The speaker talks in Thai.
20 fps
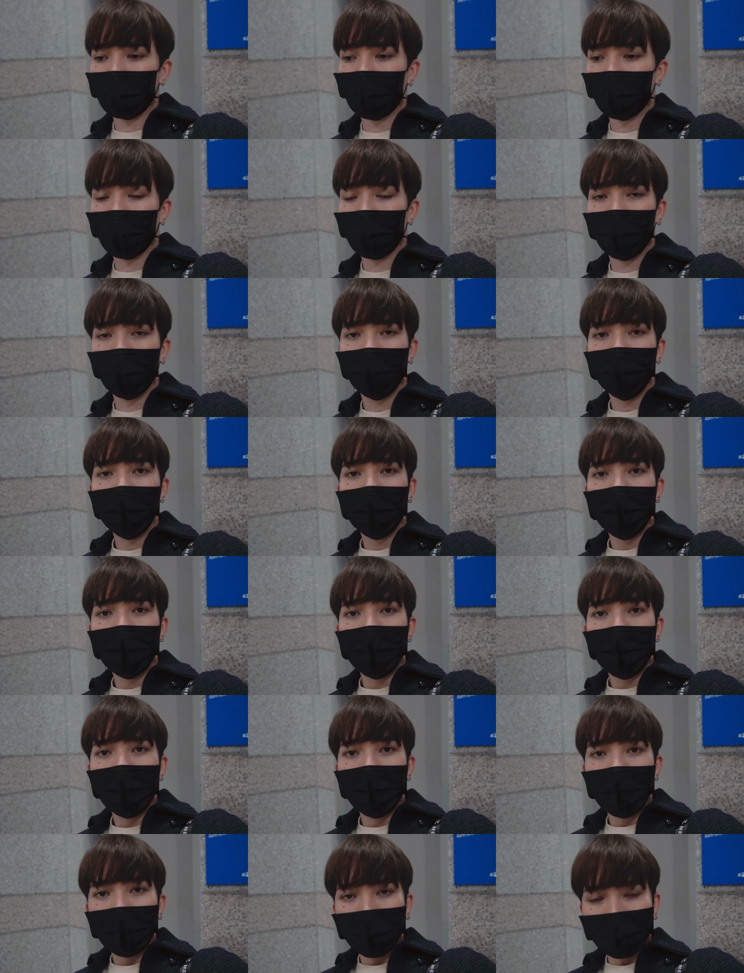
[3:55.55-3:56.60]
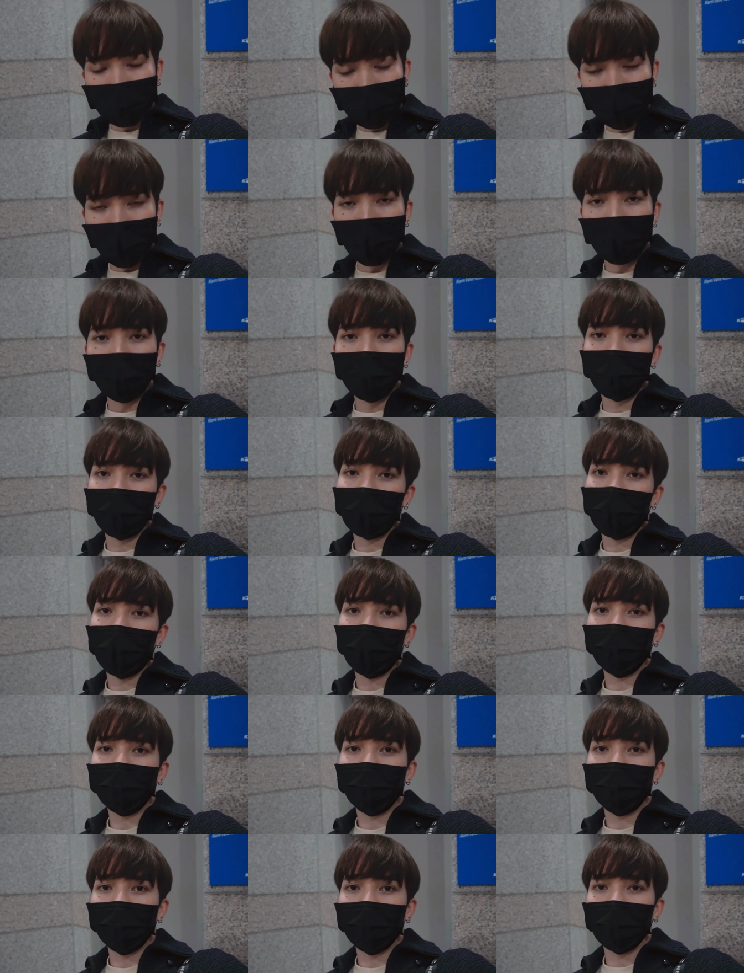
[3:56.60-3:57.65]
ต่างๆก็เดี๋ยวเราไปดูกัน
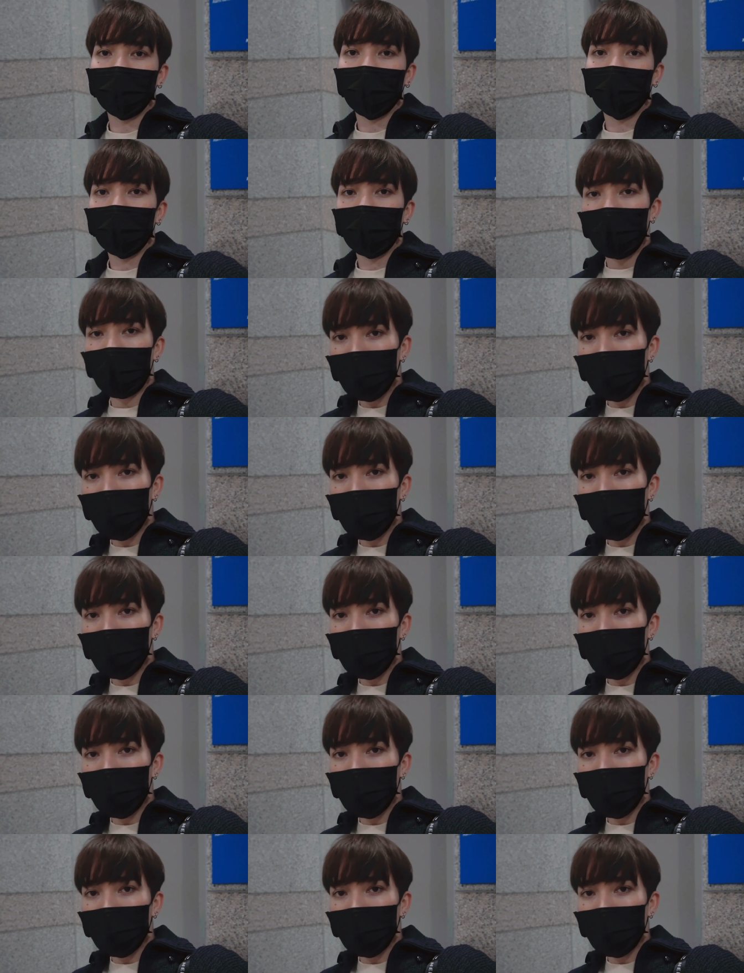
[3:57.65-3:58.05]
ครับว่าจะเป็นยังไง